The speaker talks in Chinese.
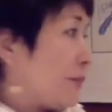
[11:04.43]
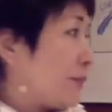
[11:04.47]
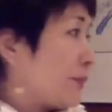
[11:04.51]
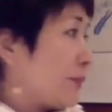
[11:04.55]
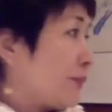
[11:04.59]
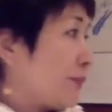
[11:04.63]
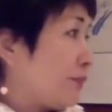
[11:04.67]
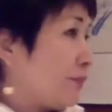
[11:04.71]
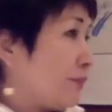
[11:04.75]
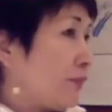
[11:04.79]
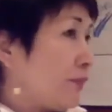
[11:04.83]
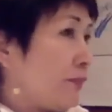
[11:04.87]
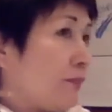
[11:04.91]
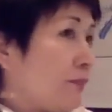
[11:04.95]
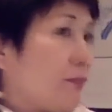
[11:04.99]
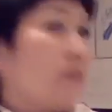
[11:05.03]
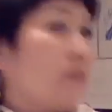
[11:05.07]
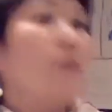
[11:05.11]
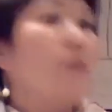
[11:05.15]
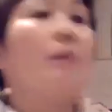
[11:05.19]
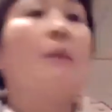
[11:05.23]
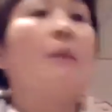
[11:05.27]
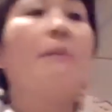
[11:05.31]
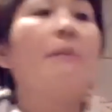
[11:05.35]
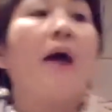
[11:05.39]
嗯，
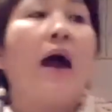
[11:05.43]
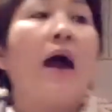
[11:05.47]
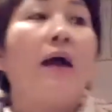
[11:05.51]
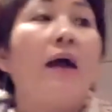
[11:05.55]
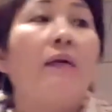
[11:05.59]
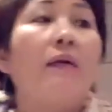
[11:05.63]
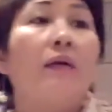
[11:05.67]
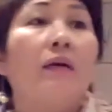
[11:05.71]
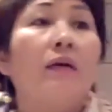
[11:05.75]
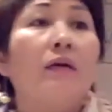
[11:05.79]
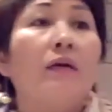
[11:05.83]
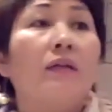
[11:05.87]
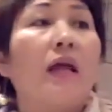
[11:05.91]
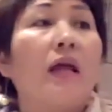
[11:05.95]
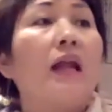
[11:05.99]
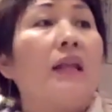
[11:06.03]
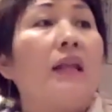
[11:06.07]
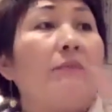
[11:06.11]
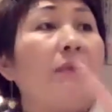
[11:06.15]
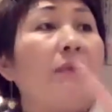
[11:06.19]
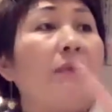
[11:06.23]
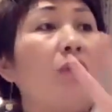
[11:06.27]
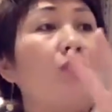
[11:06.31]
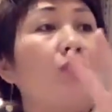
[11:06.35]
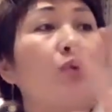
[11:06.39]
明白。它里
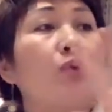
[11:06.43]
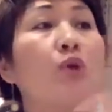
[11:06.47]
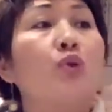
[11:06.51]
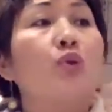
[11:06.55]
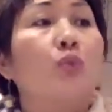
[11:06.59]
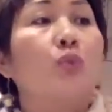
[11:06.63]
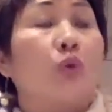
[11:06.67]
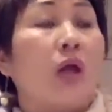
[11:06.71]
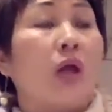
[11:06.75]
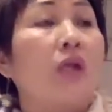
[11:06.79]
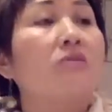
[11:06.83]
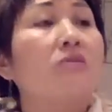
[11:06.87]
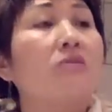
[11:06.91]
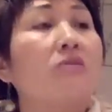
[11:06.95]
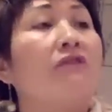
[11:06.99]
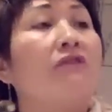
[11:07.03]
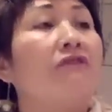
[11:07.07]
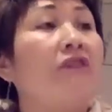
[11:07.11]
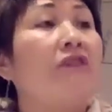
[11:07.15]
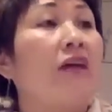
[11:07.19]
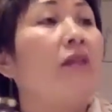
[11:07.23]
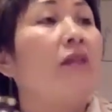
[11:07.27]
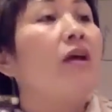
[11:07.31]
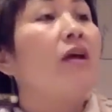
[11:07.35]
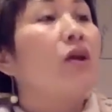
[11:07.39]
面最主要的成
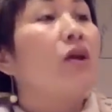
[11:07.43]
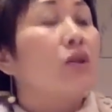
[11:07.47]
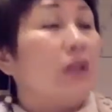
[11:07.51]
分